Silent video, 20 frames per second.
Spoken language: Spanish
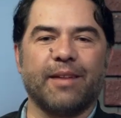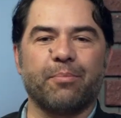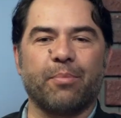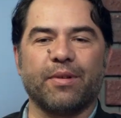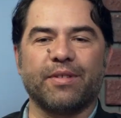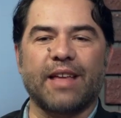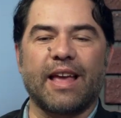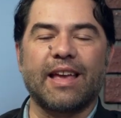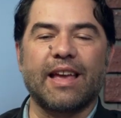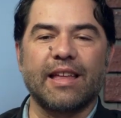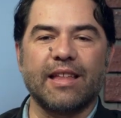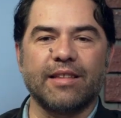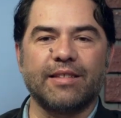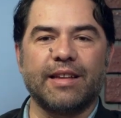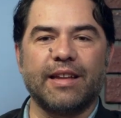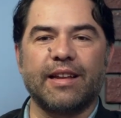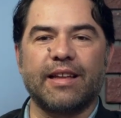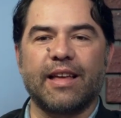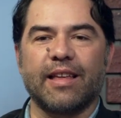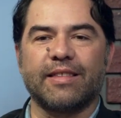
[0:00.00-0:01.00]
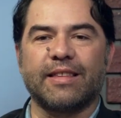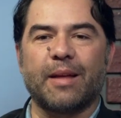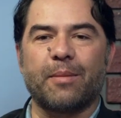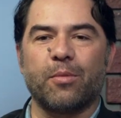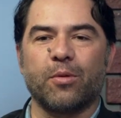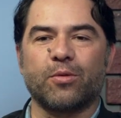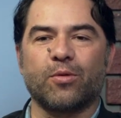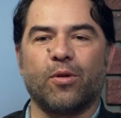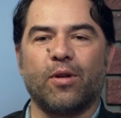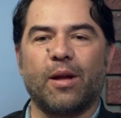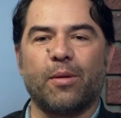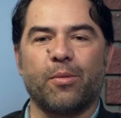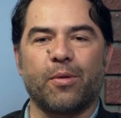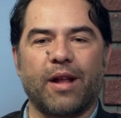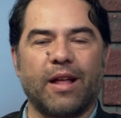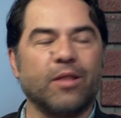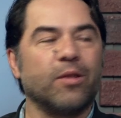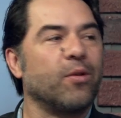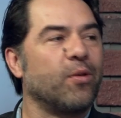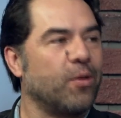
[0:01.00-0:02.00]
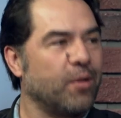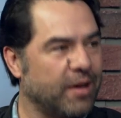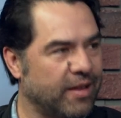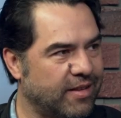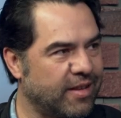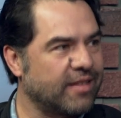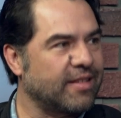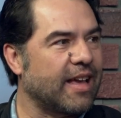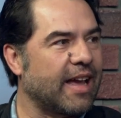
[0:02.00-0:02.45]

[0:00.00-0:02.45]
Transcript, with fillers: pues hay que decir que estamos colaborando con estas